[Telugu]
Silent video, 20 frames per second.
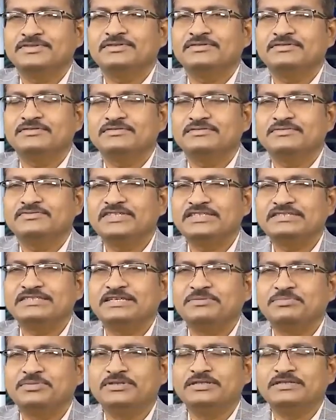సో
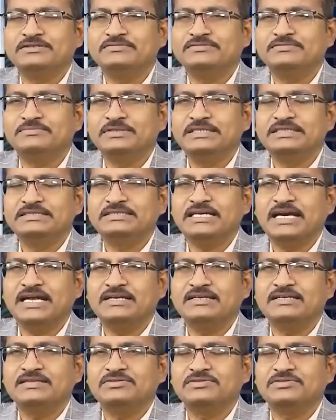ఫిక్స్ అయిపోండి మీ
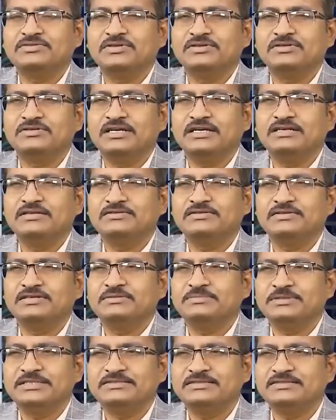శాలరీ ఎంత ఉందో దాంట్లో
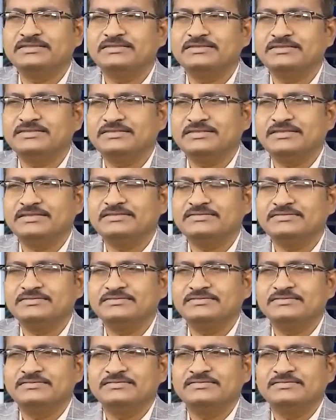ట్వంటీ పర్సెంట్ తీసేసేయండి